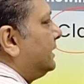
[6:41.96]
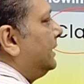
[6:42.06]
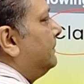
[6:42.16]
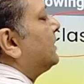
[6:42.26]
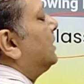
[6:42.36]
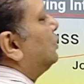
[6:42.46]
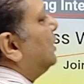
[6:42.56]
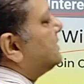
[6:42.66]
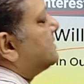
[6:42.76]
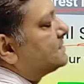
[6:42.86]
करेंगे
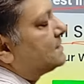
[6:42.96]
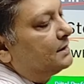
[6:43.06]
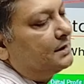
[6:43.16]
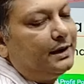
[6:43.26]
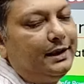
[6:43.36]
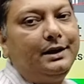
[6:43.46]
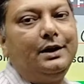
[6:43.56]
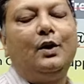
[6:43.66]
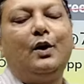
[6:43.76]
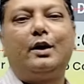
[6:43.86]
तो आज ही स्टार्ट
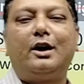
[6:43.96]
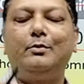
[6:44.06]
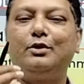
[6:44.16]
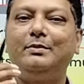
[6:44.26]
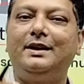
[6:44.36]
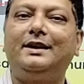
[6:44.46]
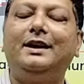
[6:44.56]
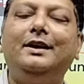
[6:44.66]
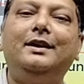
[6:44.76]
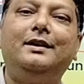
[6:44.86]
करें और हम लोग मिलेंगे